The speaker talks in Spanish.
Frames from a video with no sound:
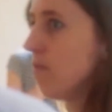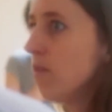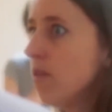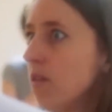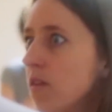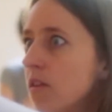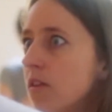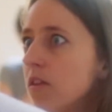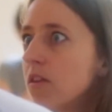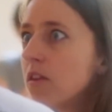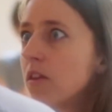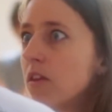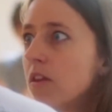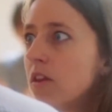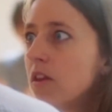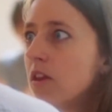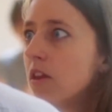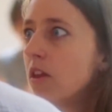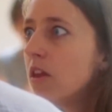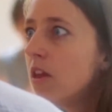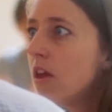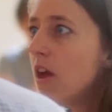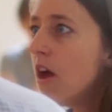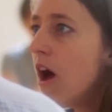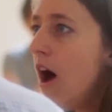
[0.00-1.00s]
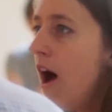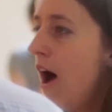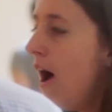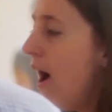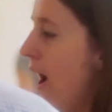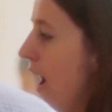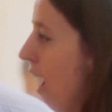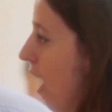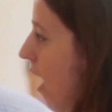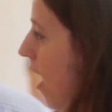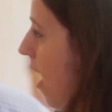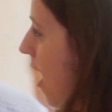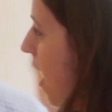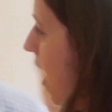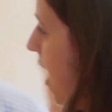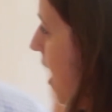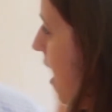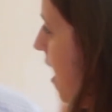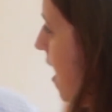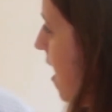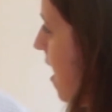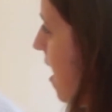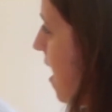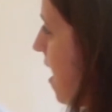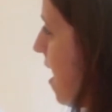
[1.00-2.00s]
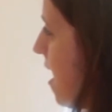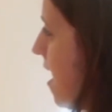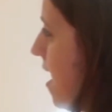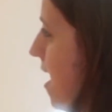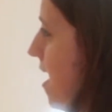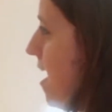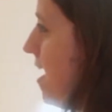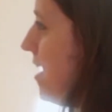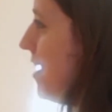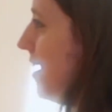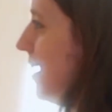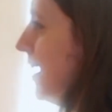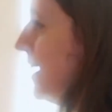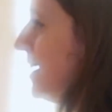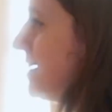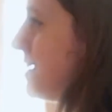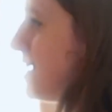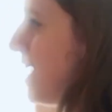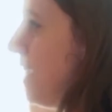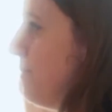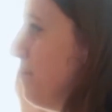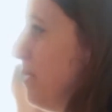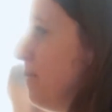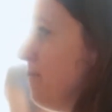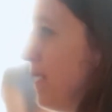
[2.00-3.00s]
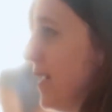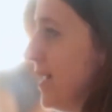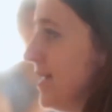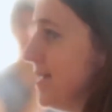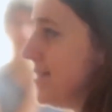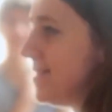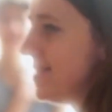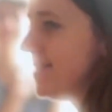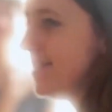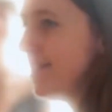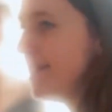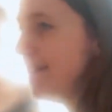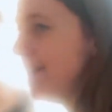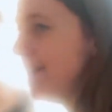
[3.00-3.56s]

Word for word: es una obra, una ópera corta y nos seducía muchísimo que